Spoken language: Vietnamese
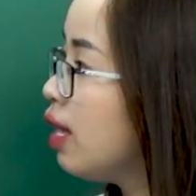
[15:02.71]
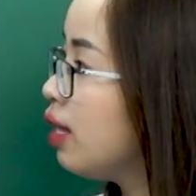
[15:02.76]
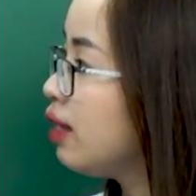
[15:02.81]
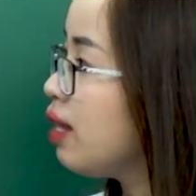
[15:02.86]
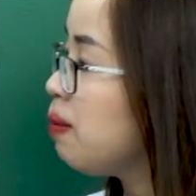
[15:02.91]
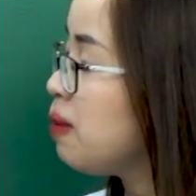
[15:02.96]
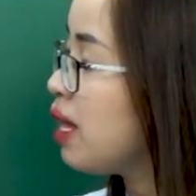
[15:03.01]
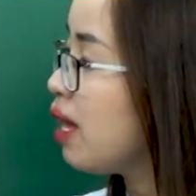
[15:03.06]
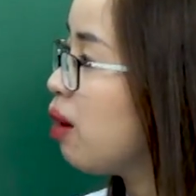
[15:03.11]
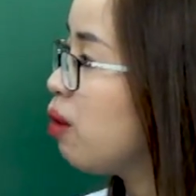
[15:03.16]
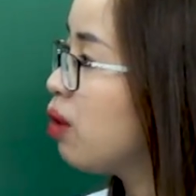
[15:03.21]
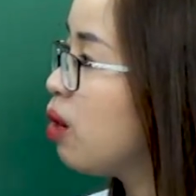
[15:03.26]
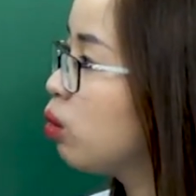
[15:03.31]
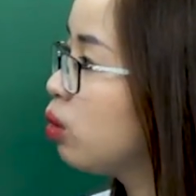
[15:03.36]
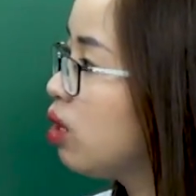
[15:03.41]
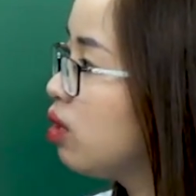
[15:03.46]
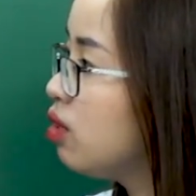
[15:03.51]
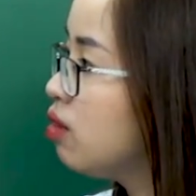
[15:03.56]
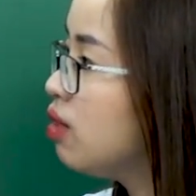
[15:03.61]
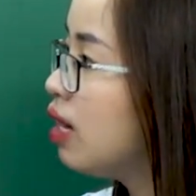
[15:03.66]
Tiếp theo câu
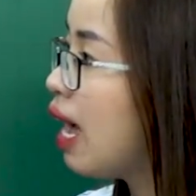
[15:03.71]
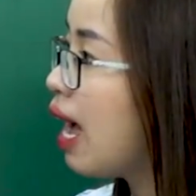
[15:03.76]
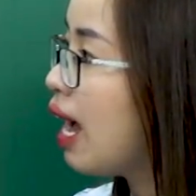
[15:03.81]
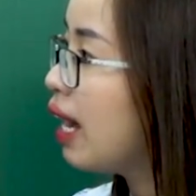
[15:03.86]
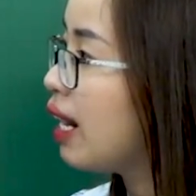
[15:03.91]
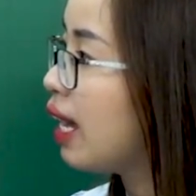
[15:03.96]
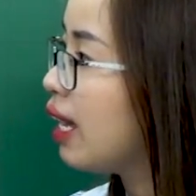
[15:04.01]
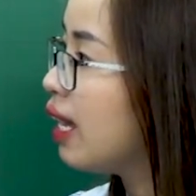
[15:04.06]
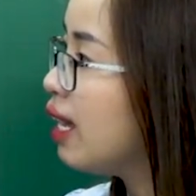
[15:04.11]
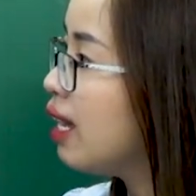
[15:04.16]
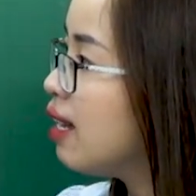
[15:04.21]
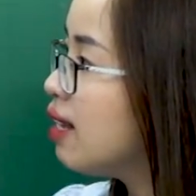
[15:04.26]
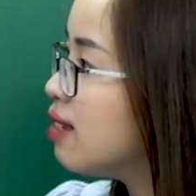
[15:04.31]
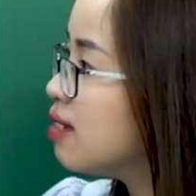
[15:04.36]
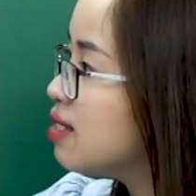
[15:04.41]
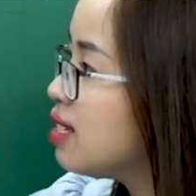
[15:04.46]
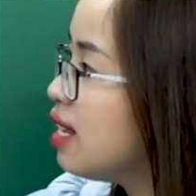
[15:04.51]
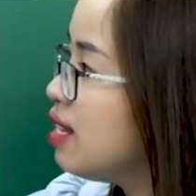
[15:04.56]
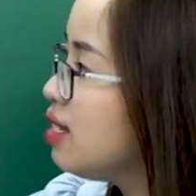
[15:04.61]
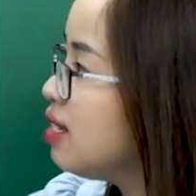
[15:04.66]
thơ thứ hai này,
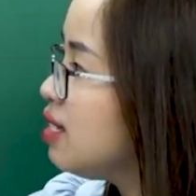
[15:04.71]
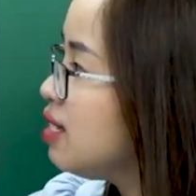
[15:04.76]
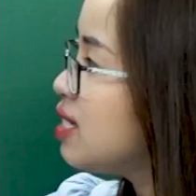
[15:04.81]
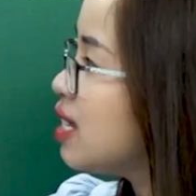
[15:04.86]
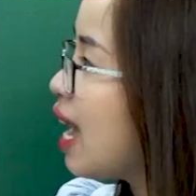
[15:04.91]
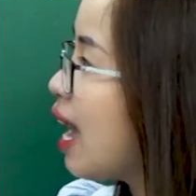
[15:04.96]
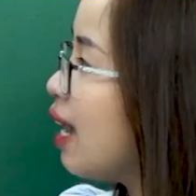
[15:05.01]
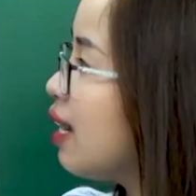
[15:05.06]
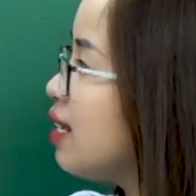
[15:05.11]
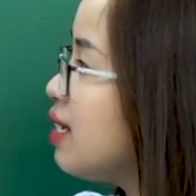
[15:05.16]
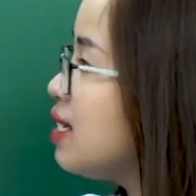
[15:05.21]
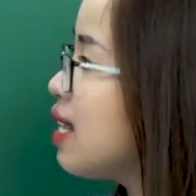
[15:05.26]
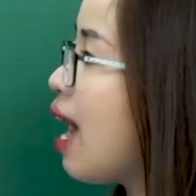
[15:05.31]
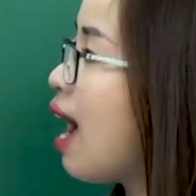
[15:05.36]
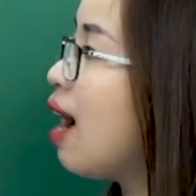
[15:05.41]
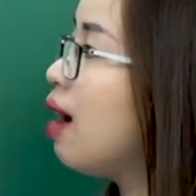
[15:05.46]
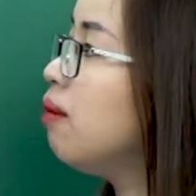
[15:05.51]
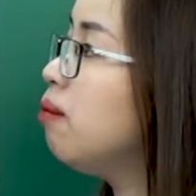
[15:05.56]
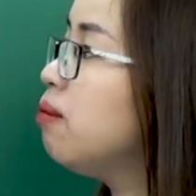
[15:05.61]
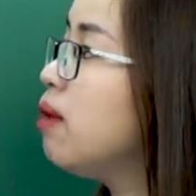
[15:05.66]
dân trai
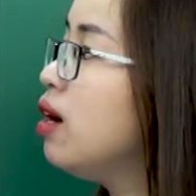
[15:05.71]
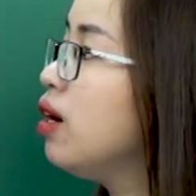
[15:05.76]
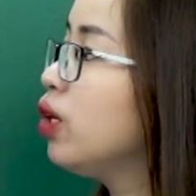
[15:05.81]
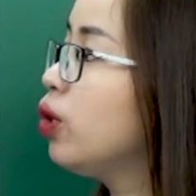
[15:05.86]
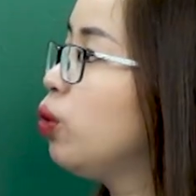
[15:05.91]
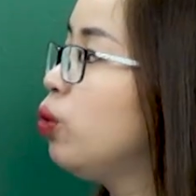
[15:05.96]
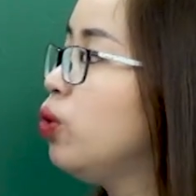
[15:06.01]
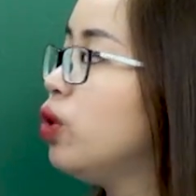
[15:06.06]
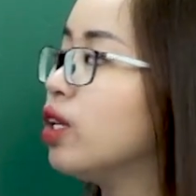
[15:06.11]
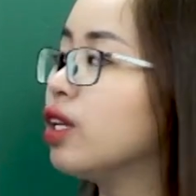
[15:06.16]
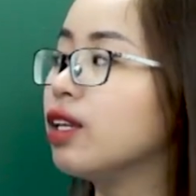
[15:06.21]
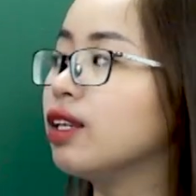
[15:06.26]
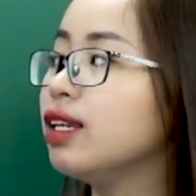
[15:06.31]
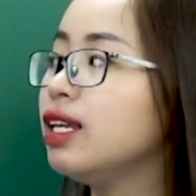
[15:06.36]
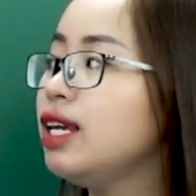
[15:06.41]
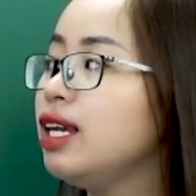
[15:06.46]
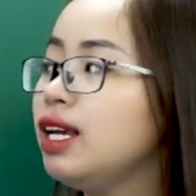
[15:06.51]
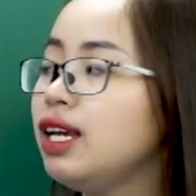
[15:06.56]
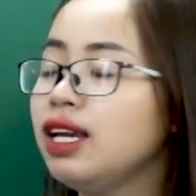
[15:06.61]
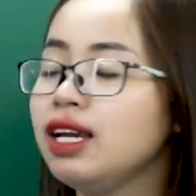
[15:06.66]
tráng bơi thuyền
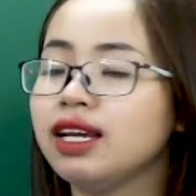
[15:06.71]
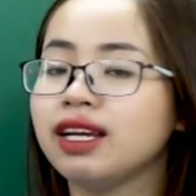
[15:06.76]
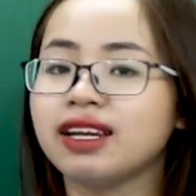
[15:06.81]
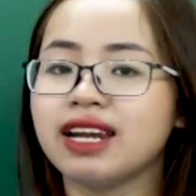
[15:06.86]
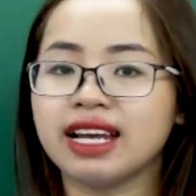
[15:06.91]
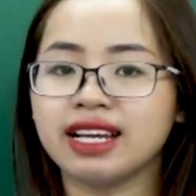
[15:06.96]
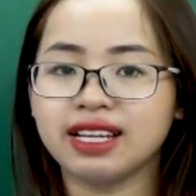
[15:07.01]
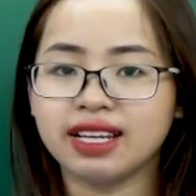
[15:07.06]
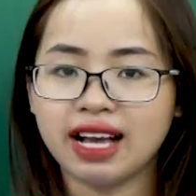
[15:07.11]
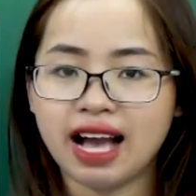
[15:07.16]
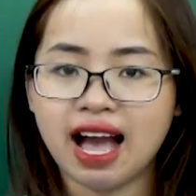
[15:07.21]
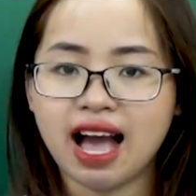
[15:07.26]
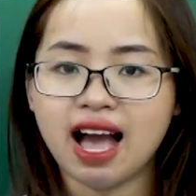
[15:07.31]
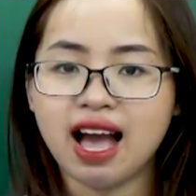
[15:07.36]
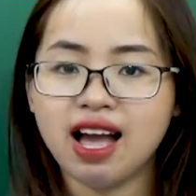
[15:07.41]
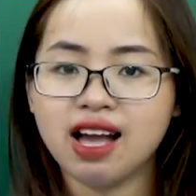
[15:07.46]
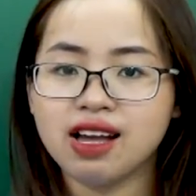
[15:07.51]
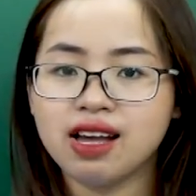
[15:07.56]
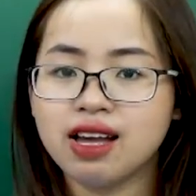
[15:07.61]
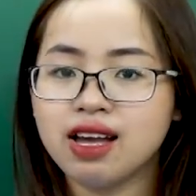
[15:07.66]
đi đánh
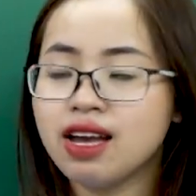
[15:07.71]
cá.